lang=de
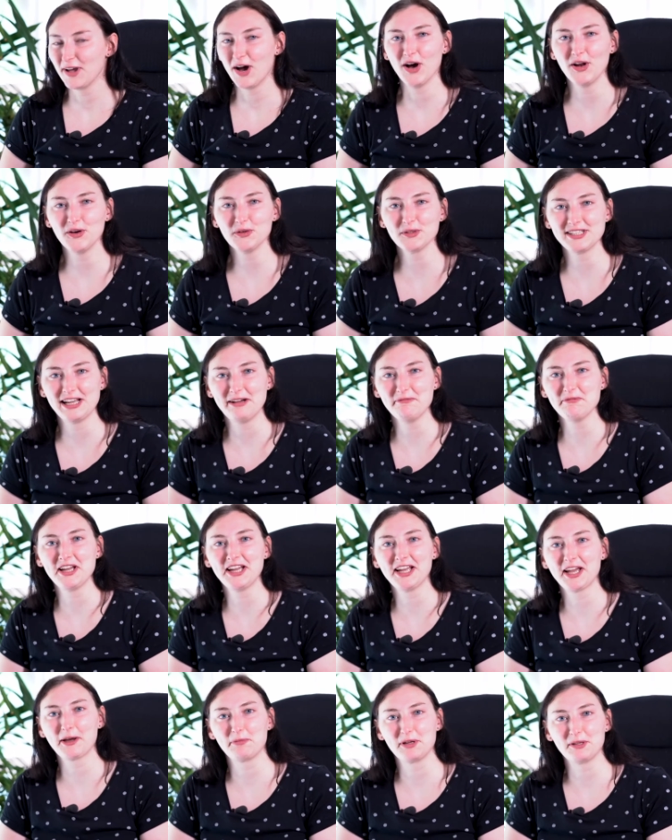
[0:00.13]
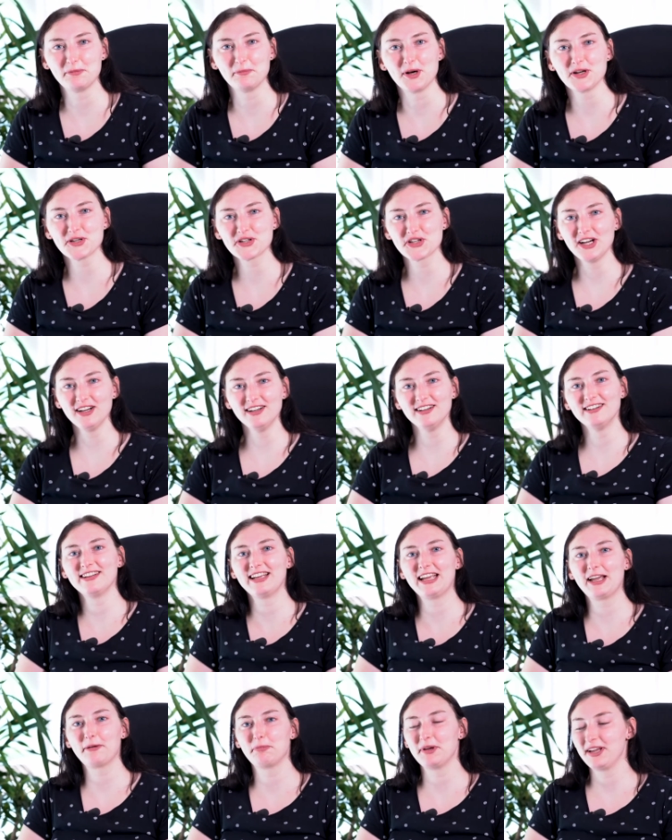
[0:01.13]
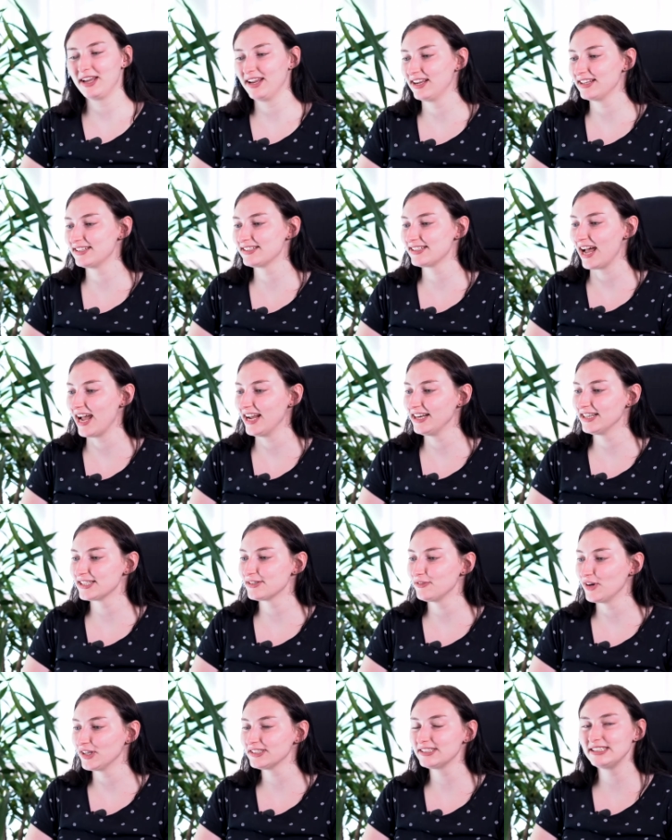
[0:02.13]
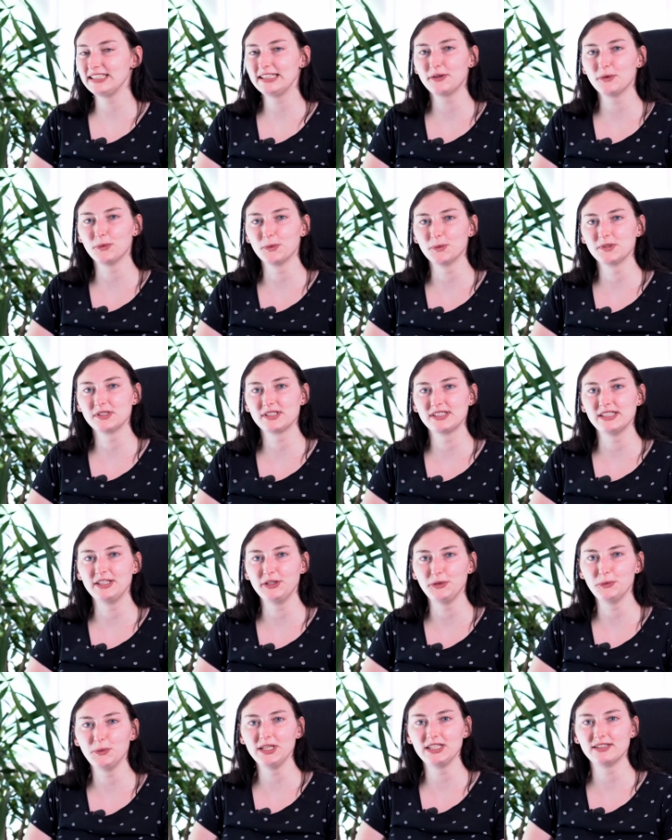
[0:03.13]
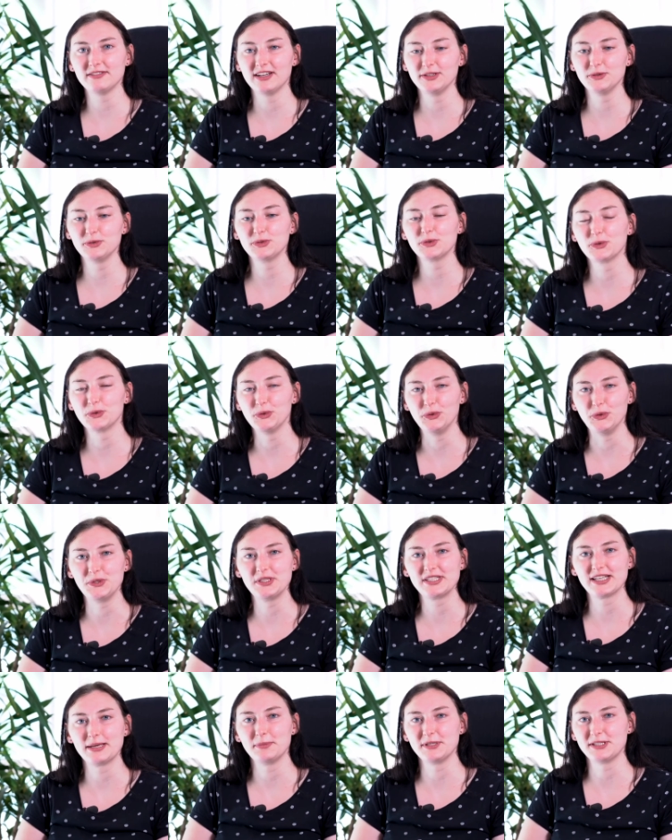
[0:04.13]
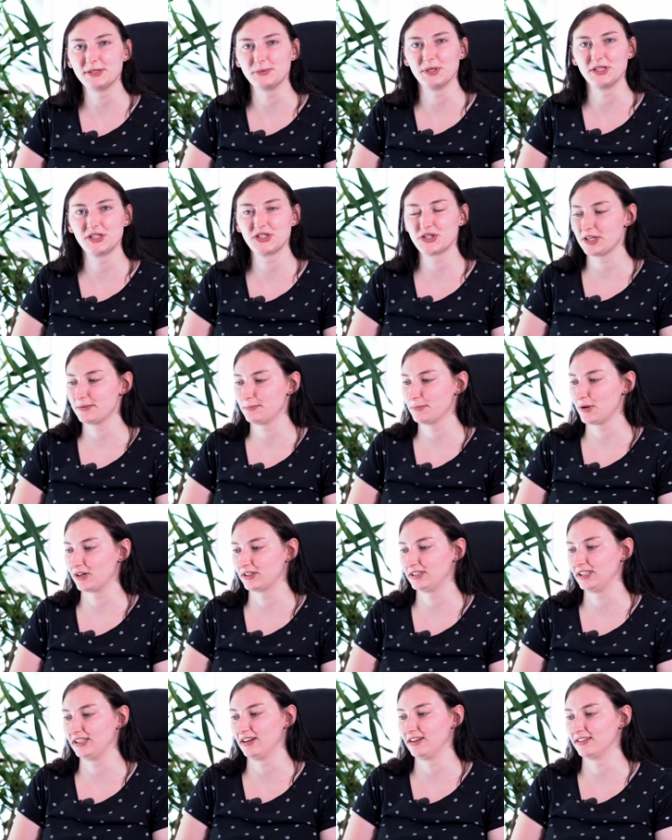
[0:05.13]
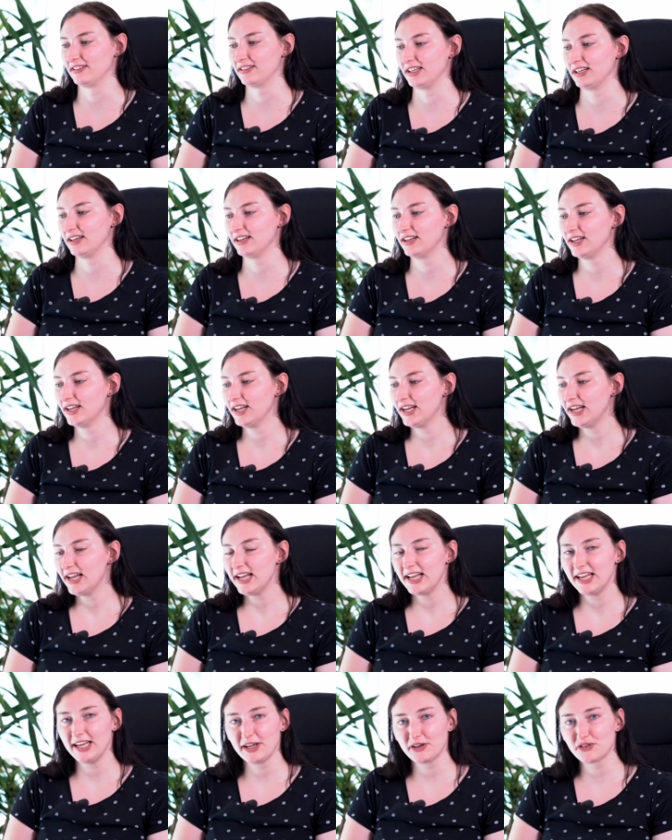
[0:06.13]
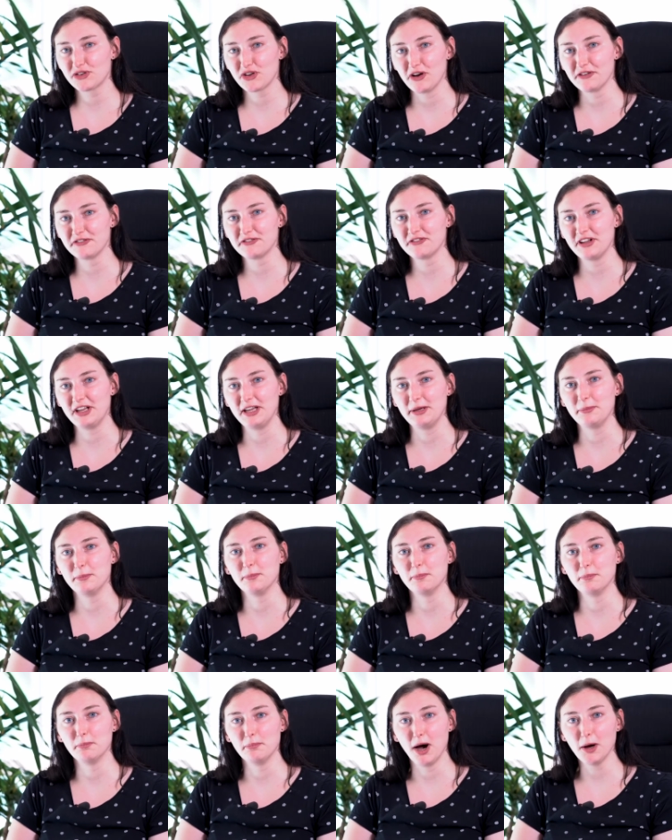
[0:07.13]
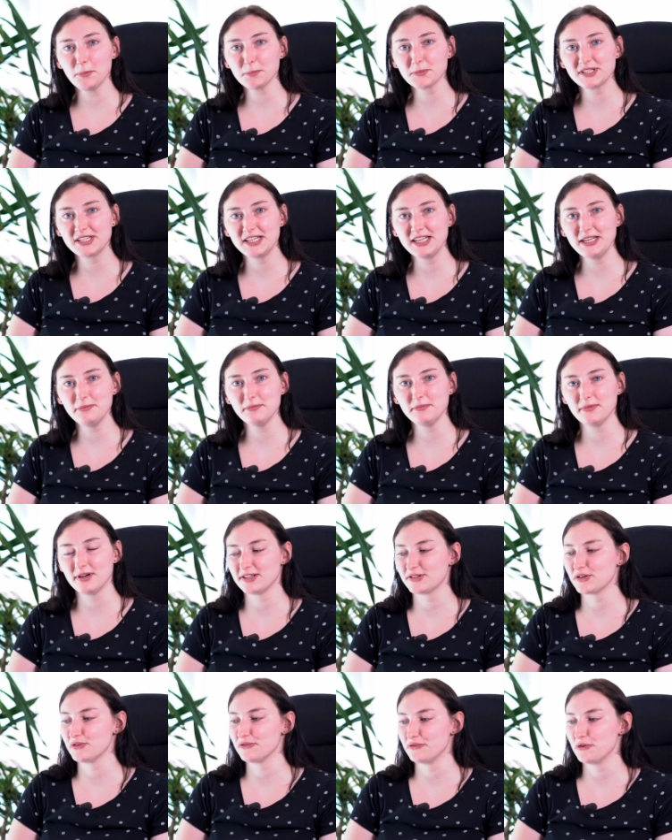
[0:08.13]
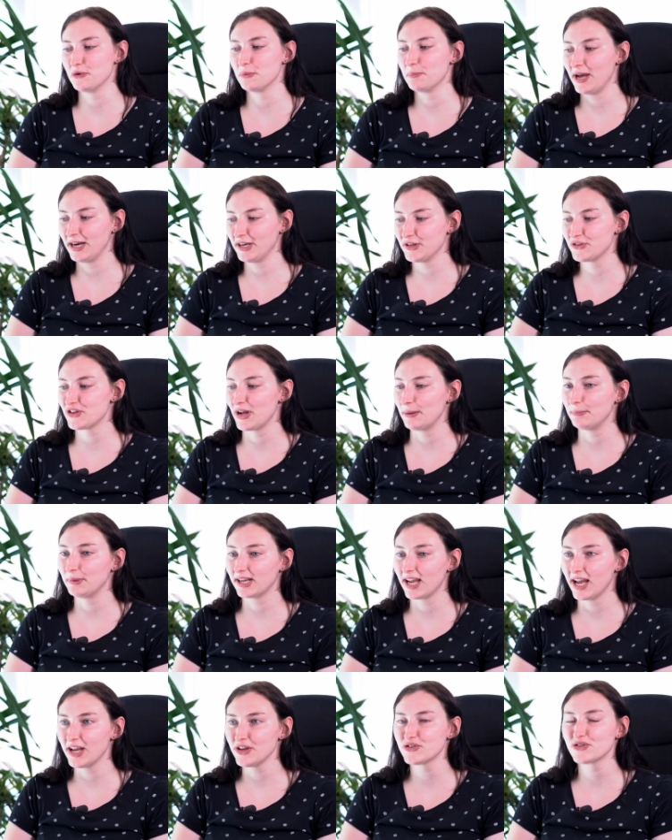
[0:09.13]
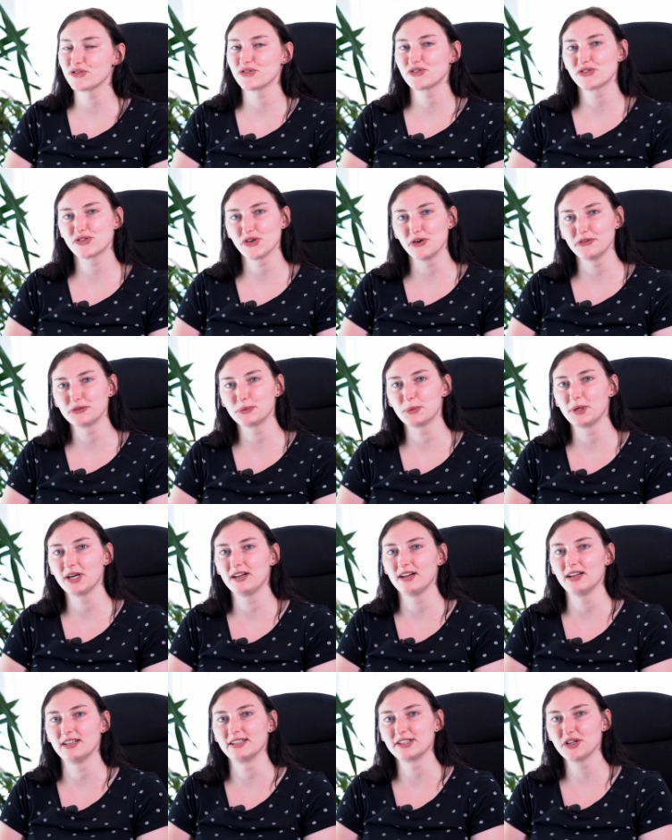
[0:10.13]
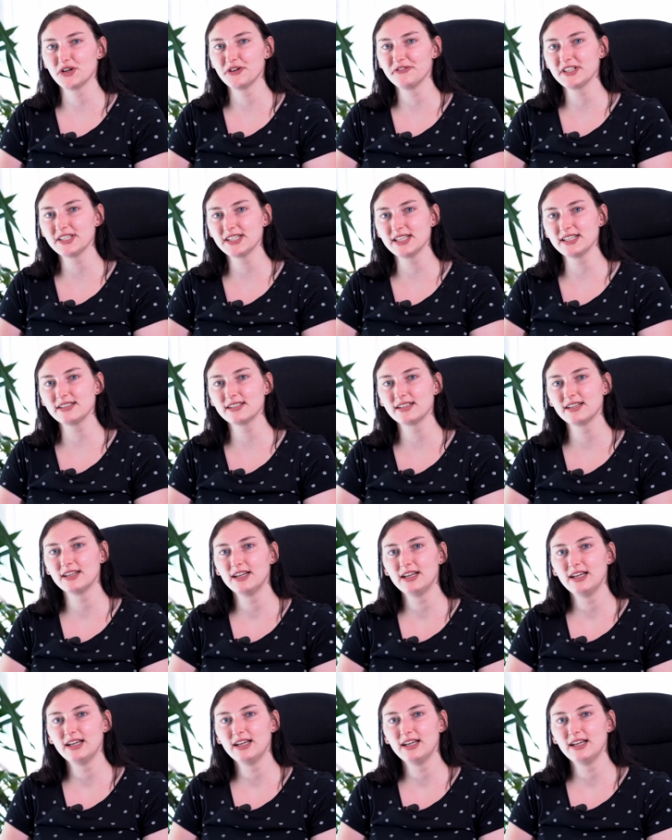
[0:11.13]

Hallo zusammen, ich bin Mascha. Ich bin jetzt 21 und seit Juli 2019 bei Switch Praktikantin. Ich arbeite im MAPS-Team, also für Managed Applications, Software and Services.